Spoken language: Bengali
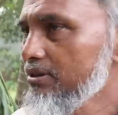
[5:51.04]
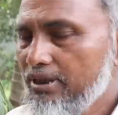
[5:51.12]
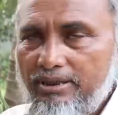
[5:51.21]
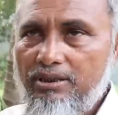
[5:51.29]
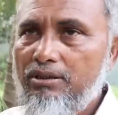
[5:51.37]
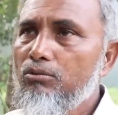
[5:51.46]

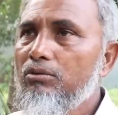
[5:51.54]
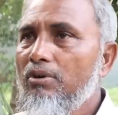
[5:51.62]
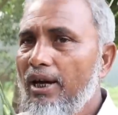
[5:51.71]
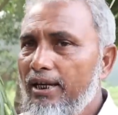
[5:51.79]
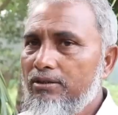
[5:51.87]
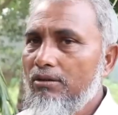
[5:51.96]
কাছে কোনো
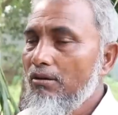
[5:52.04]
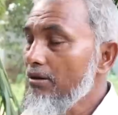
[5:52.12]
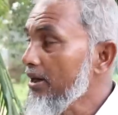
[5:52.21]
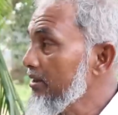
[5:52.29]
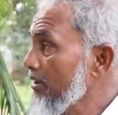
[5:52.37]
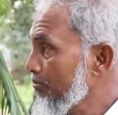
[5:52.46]
কাজ হলো
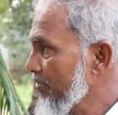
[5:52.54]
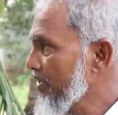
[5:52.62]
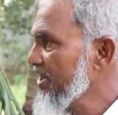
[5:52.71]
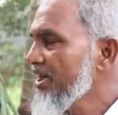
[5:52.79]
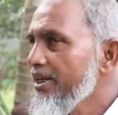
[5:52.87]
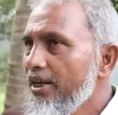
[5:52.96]
না তারপরে
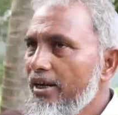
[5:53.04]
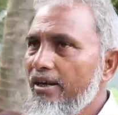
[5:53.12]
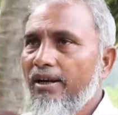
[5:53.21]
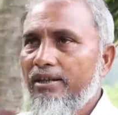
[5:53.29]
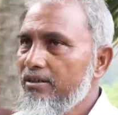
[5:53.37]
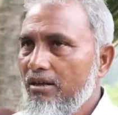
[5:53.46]
সিঙ্গেরে
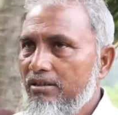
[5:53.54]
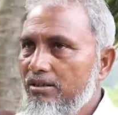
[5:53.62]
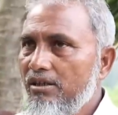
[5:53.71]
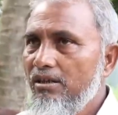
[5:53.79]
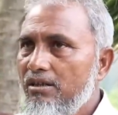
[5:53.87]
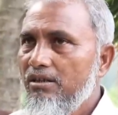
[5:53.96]
ডাক্তার
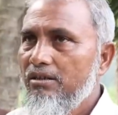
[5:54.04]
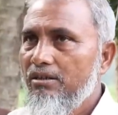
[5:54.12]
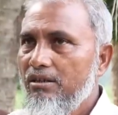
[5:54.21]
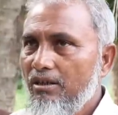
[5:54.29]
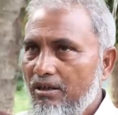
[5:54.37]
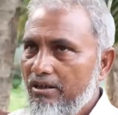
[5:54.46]
আছে
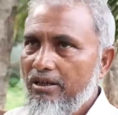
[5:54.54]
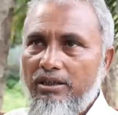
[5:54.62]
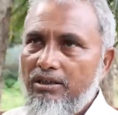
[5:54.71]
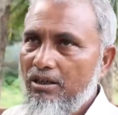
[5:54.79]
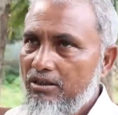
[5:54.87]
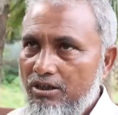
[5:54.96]
হ্যাঁ
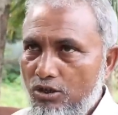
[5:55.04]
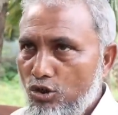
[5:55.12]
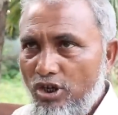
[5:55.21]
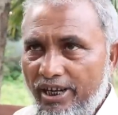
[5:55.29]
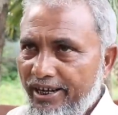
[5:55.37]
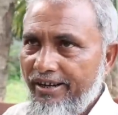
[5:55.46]
ডাক্তার আছে
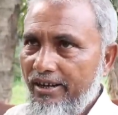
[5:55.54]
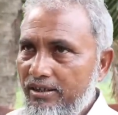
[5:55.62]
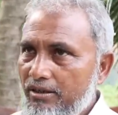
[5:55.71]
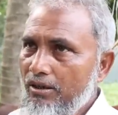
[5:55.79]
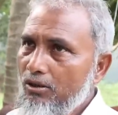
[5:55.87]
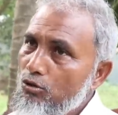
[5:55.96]
সরকারি
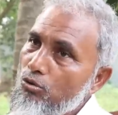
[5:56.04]
ডাক্তার